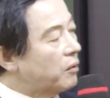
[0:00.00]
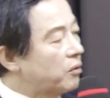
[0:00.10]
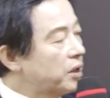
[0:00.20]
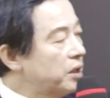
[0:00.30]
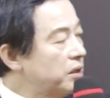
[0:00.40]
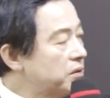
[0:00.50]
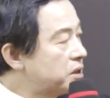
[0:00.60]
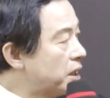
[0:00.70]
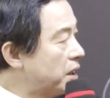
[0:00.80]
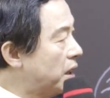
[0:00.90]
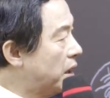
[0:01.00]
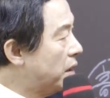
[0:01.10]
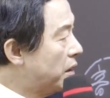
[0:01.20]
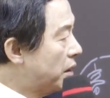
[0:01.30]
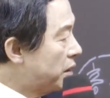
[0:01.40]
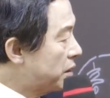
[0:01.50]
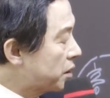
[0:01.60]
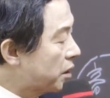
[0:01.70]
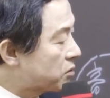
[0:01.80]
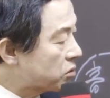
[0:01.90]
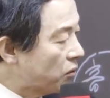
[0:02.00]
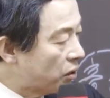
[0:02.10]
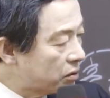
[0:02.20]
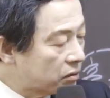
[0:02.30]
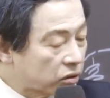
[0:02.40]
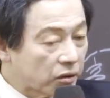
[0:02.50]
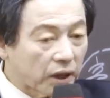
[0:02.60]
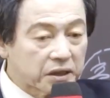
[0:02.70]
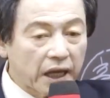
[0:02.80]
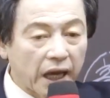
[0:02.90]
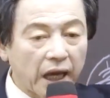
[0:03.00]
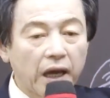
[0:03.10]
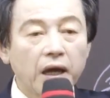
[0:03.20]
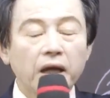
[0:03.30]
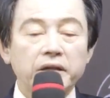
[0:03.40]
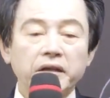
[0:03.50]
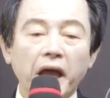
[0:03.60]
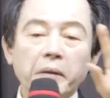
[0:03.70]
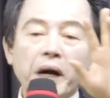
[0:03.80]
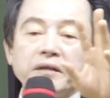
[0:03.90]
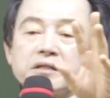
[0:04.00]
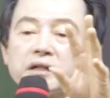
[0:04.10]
우리 인체에 이렇게 들어올, 들어올 때 대만